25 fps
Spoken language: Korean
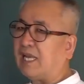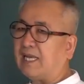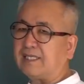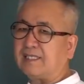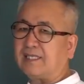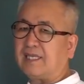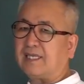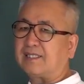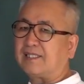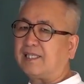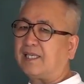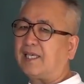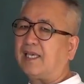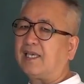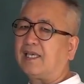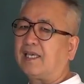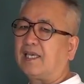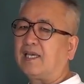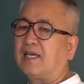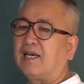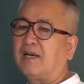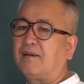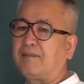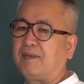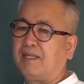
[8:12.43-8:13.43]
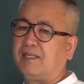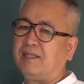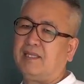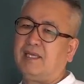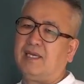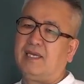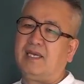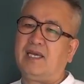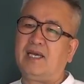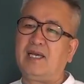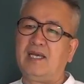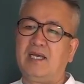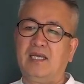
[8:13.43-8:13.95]
항상 세 개가
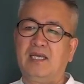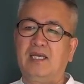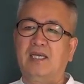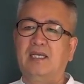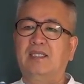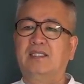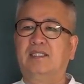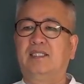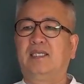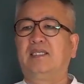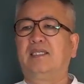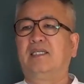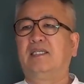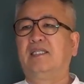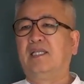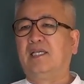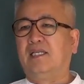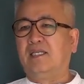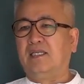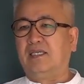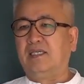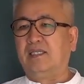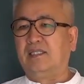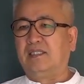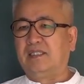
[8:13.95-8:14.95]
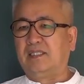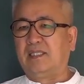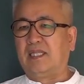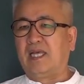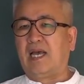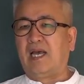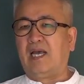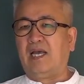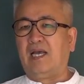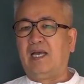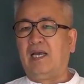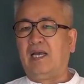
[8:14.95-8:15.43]
만나야 짝이 되는 것이다.